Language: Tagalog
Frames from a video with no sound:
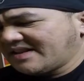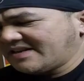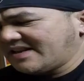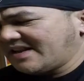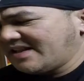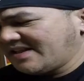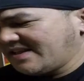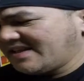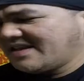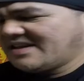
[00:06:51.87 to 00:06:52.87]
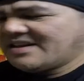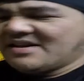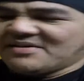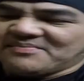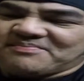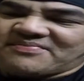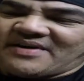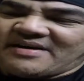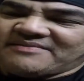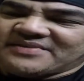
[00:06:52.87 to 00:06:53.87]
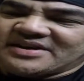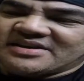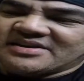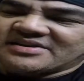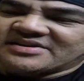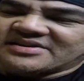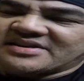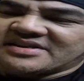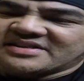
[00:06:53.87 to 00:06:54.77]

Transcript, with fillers: Ano na? Pop Gear